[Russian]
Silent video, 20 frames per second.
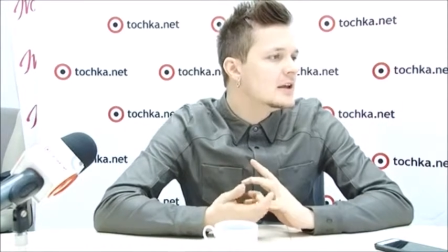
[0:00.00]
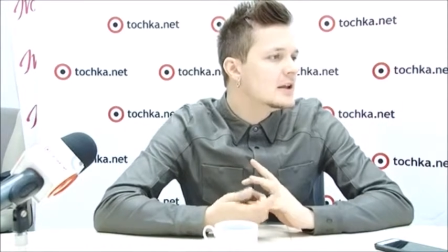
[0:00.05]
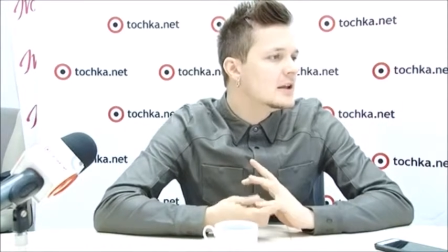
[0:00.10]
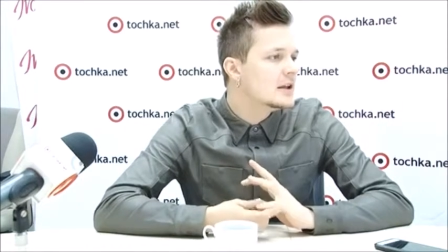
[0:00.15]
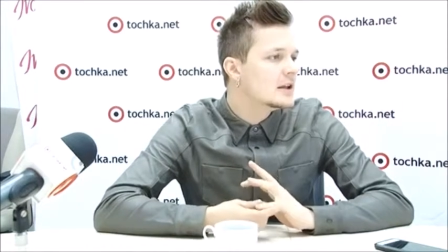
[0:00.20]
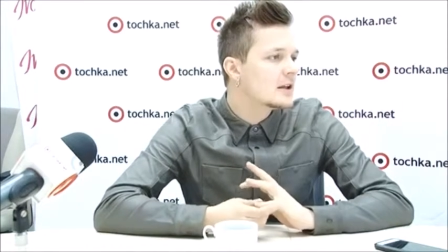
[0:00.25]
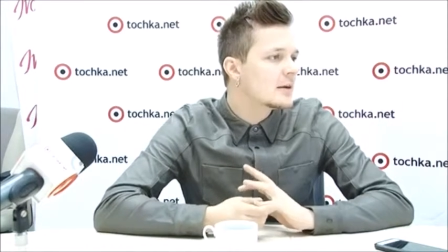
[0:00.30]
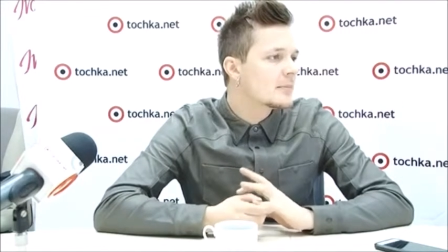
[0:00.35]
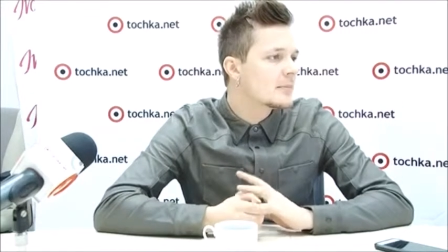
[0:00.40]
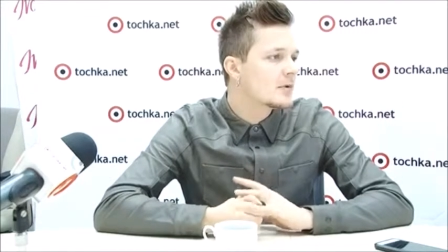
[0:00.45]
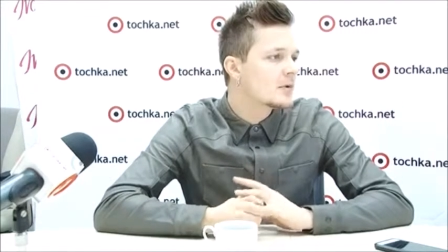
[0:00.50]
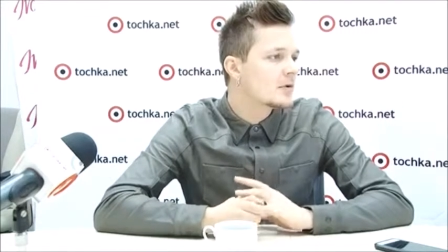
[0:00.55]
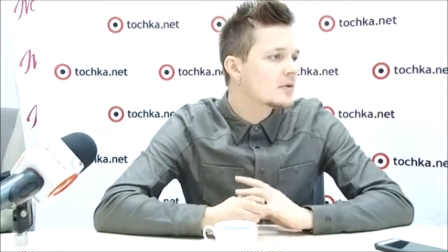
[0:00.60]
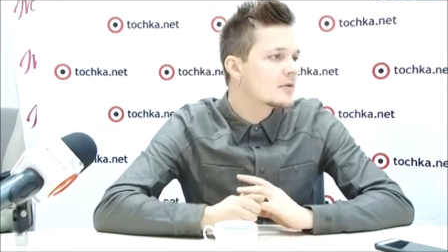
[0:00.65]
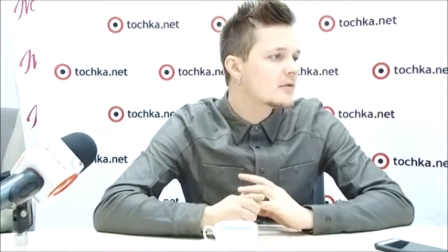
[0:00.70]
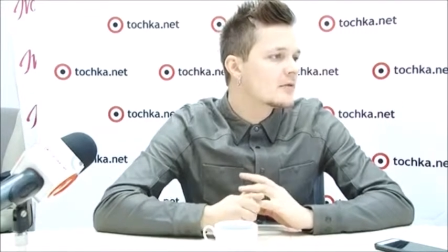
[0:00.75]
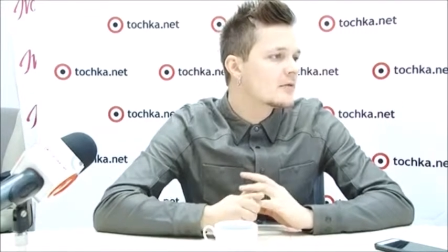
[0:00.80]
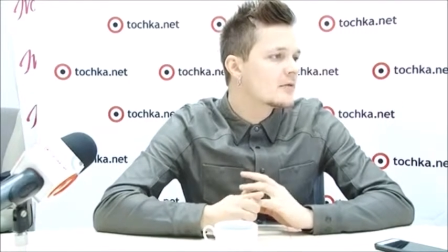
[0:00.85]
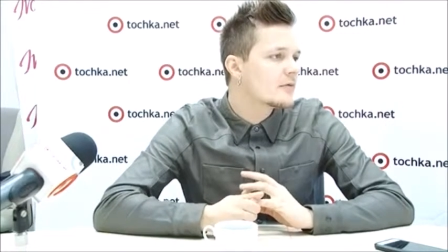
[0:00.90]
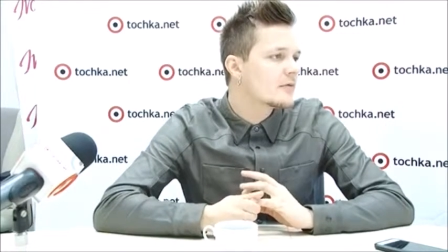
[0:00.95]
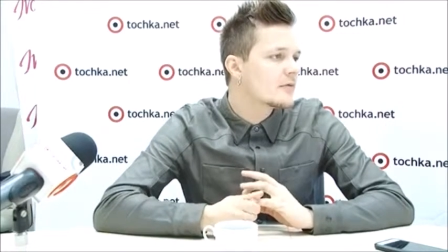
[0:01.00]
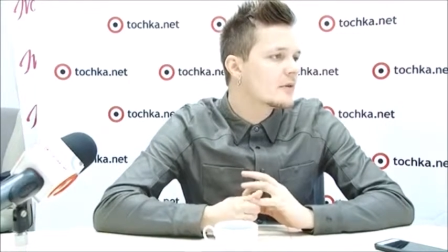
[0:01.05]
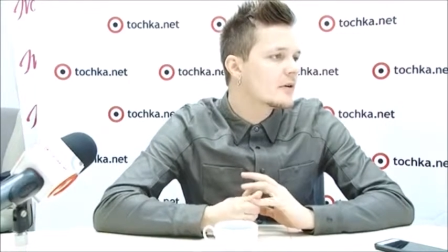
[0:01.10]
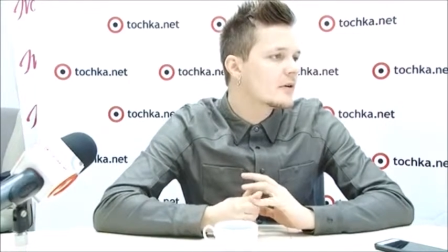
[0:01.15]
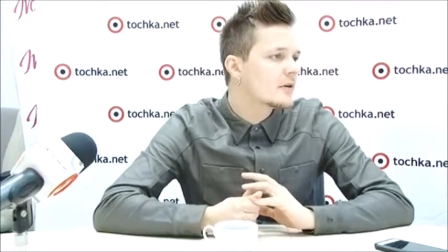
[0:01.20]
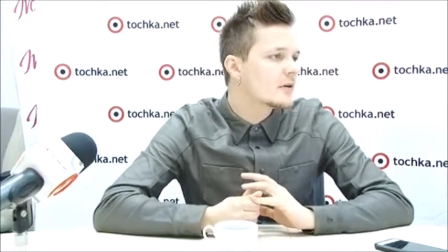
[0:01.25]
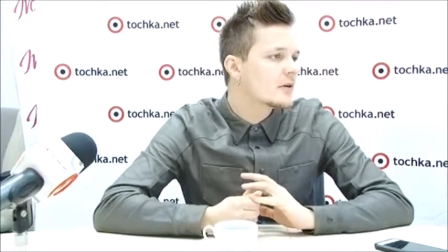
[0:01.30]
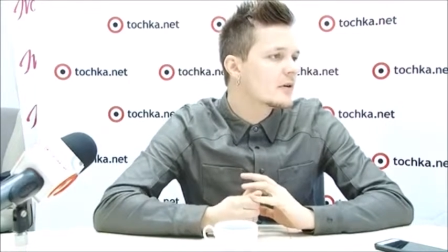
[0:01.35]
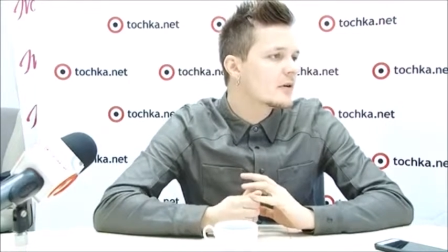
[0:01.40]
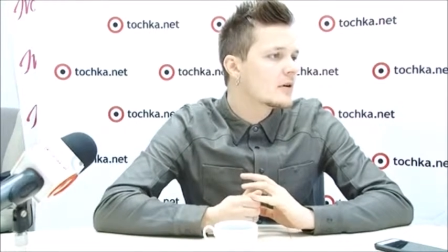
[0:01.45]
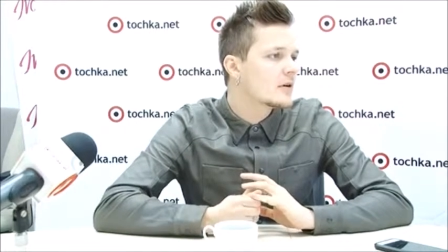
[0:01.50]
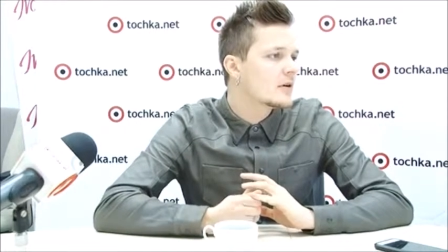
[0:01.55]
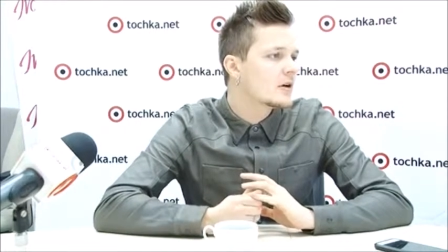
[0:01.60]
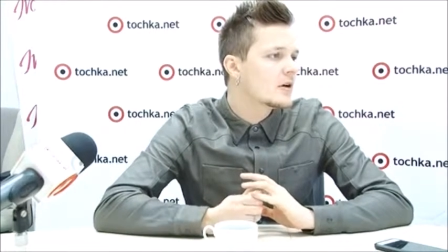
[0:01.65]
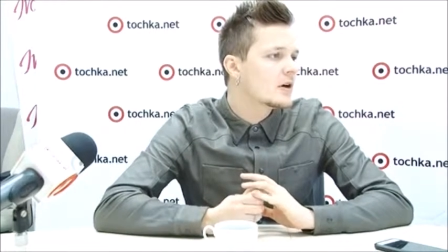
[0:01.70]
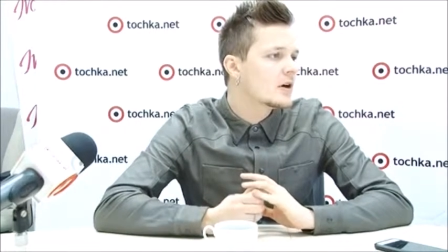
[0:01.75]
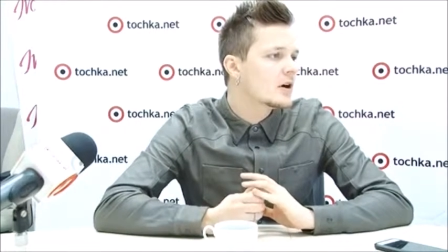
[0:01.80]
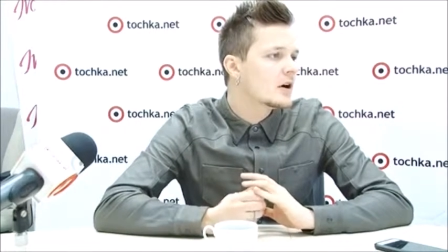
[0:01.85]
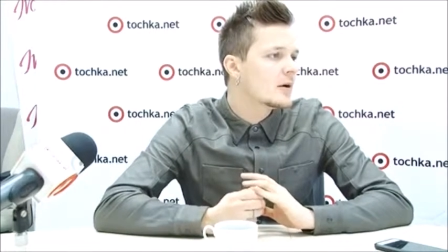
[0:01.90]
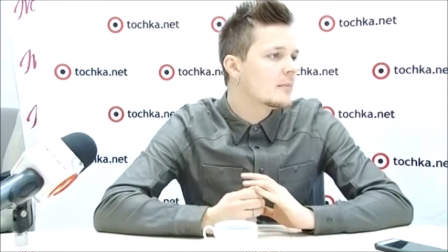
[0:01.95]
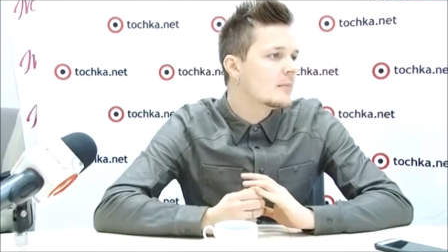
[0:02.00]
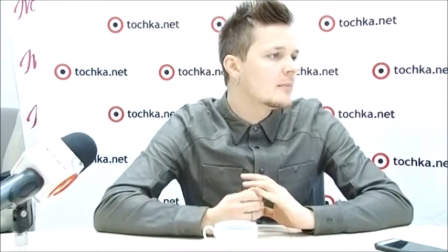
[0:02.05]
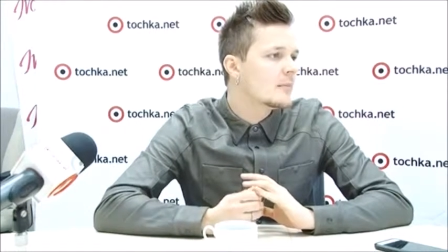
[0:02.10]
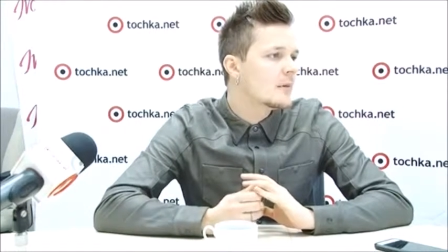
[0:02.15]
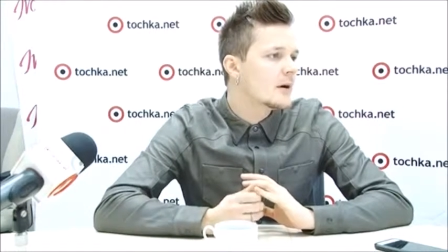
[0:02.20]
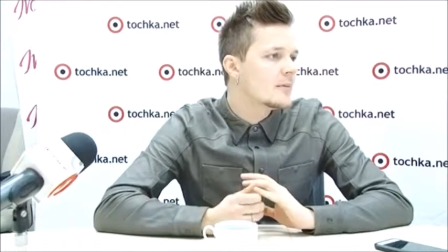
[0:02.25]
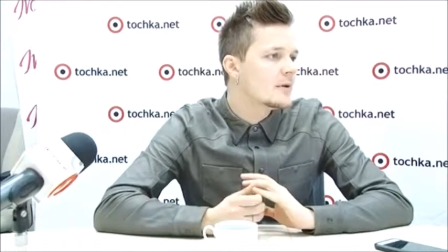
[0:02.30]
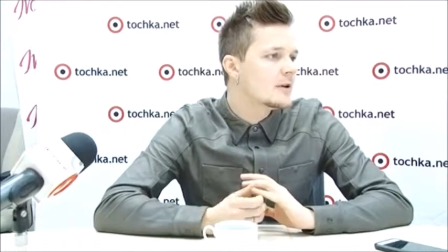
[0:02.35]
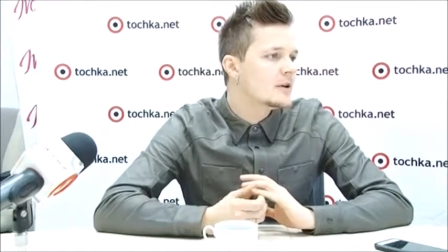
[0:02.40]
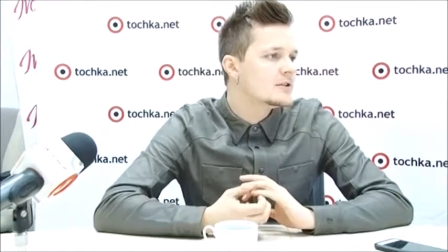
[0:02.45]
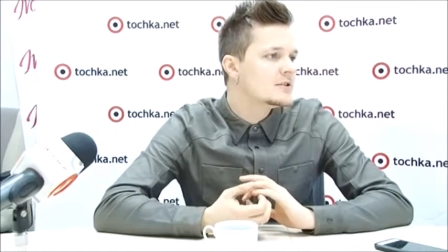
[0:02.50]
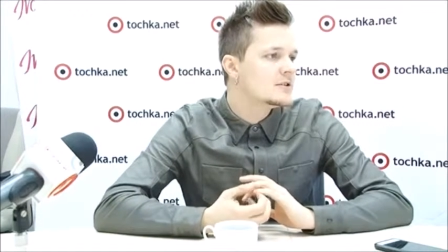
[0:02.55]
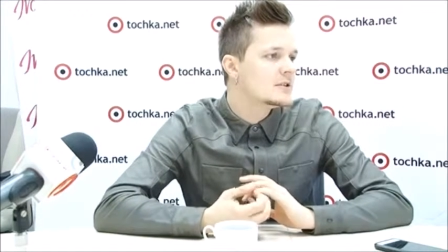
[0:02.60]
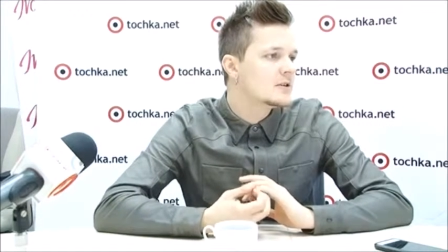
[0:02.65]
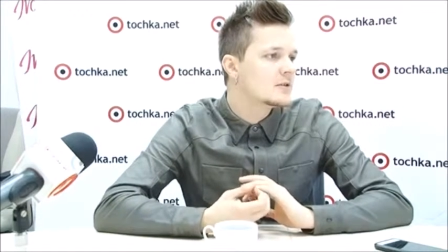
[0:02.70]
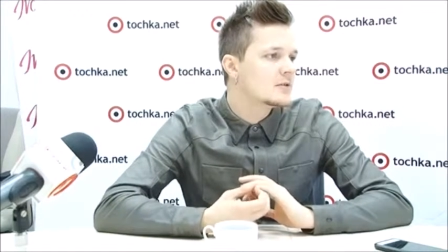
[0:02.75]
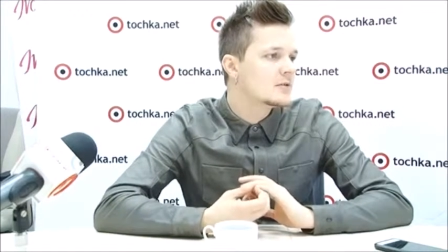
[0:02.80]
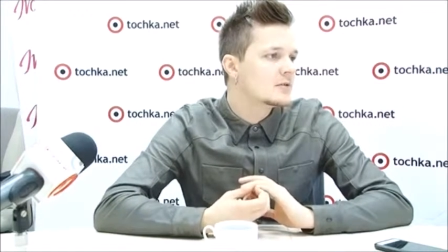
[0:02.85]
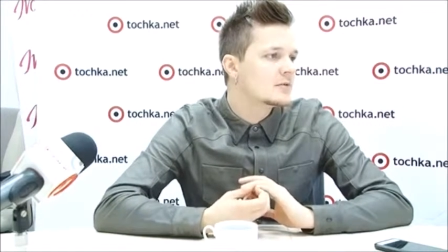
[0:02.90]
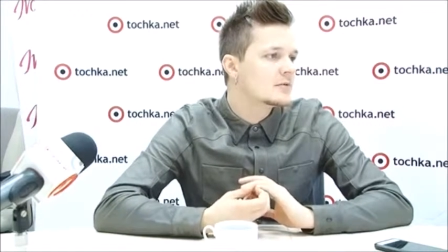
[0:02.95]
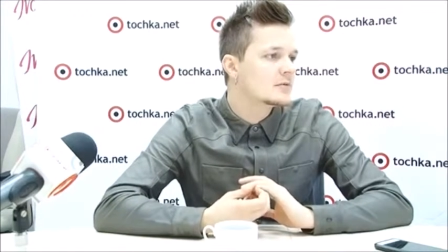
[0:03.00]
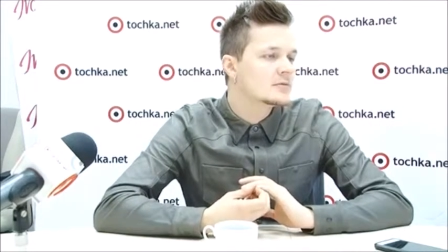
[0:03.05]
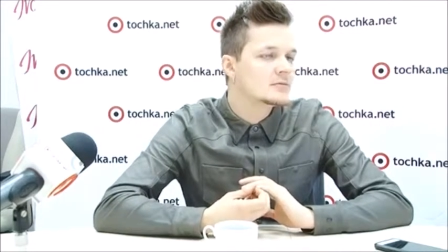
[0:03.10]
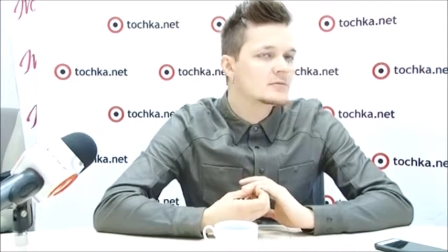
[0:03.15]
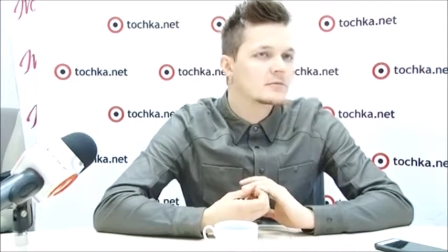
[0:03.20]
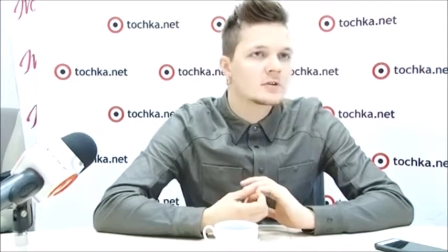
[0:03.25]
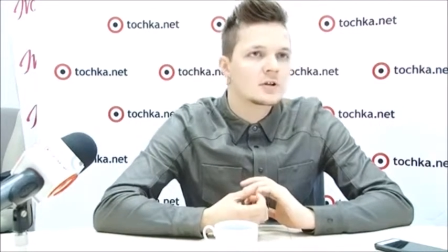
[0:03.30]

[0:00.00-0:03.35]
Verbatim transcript: или напротив э, мобилизируют.